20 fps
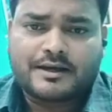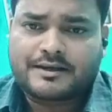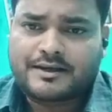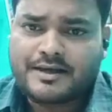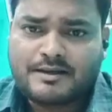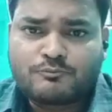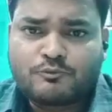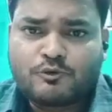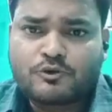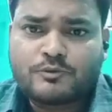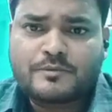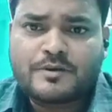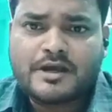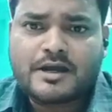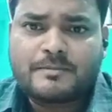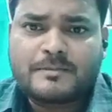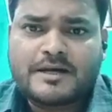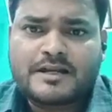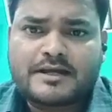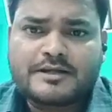कैमूर में
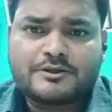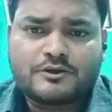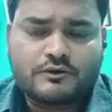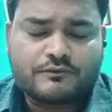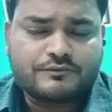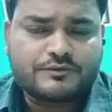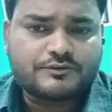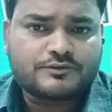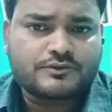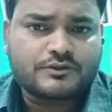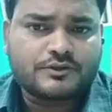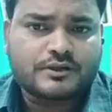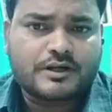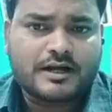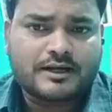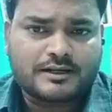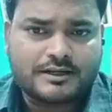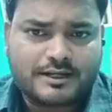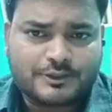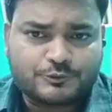हमारा ये ऑफिस
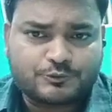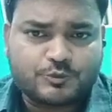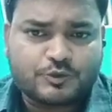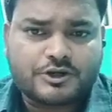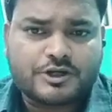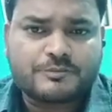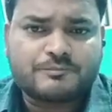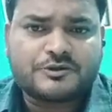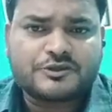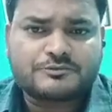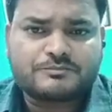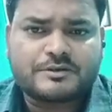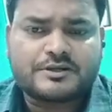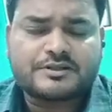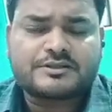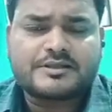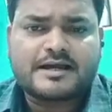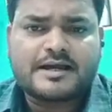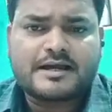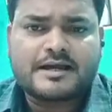अखलासपुर के पास
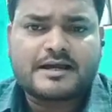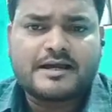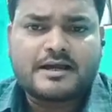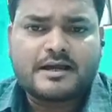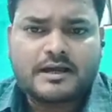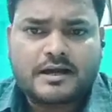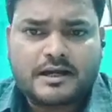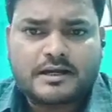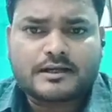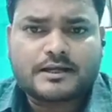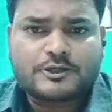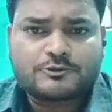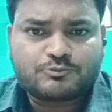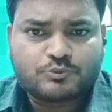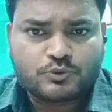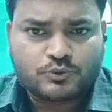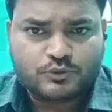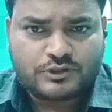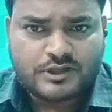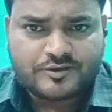पड़ता है
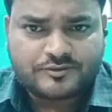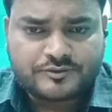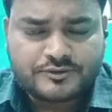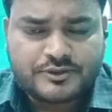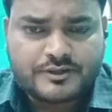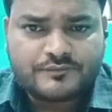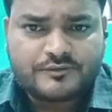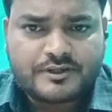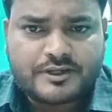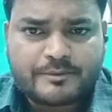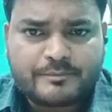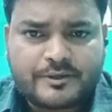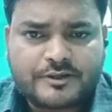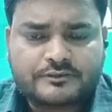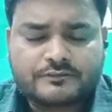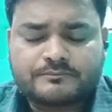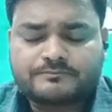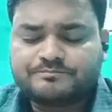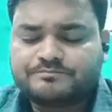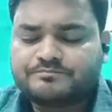अखलासपुर उदासी देवी के
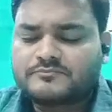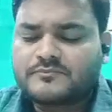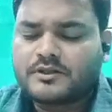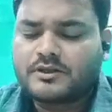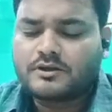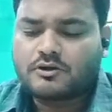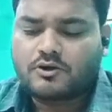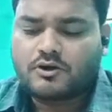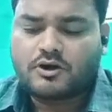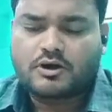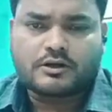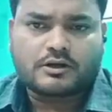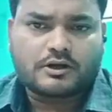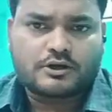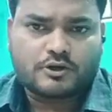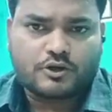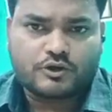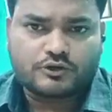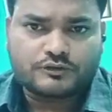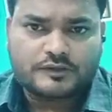पास और
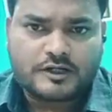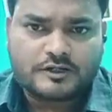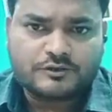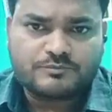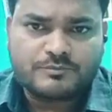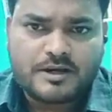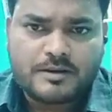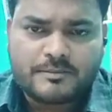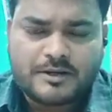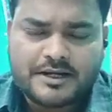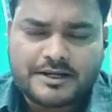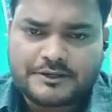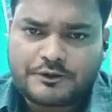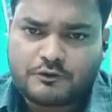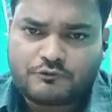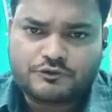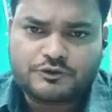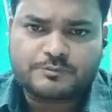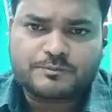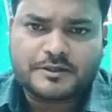रोहतास में हमारा ये
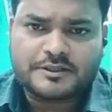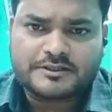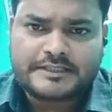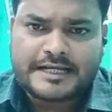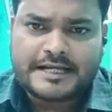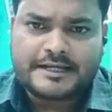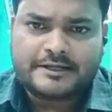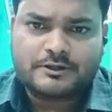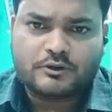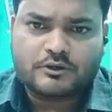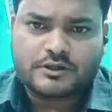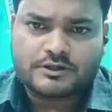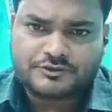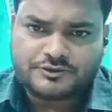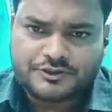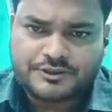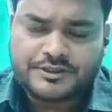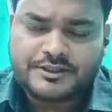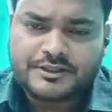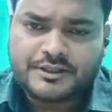ऑफिस पड़ता है
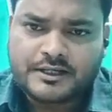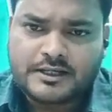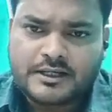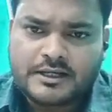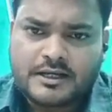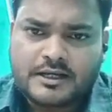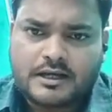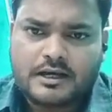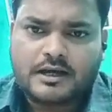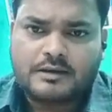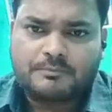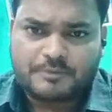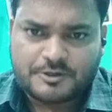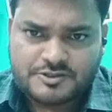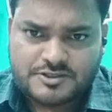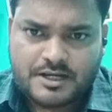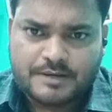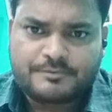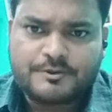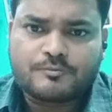गौरक्षणी
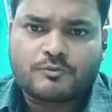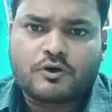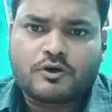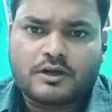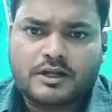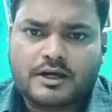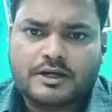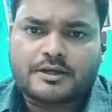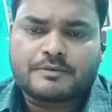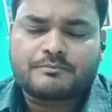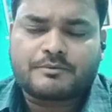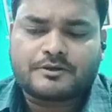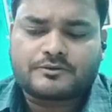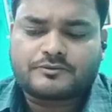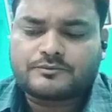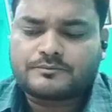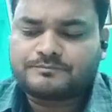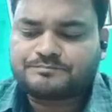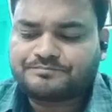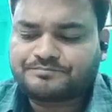पंजाबी मोहल्ला के पास